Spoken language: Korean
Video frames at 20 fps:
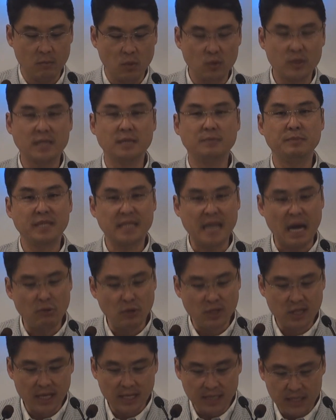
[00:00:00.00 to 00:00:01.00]
보다시피
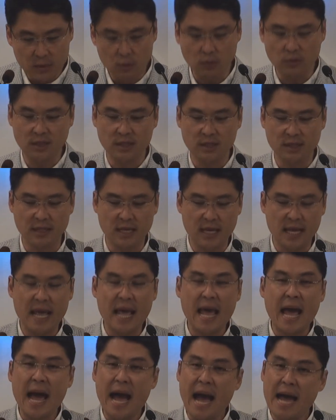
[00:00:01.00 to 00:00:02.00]
다윗의 기도는
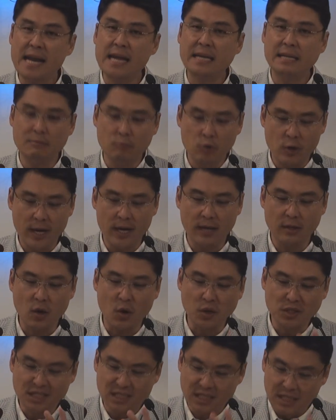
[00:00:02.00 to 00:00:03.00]
하나님과의
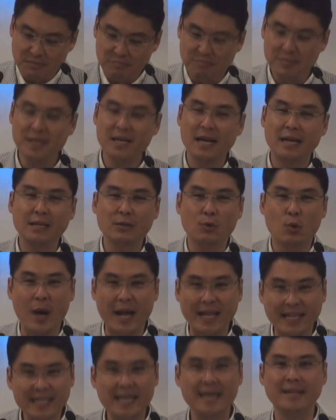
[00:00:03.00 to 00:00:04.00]
더 친밀한
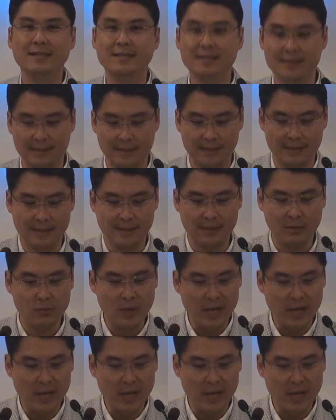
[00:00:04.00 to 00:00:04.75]
관계를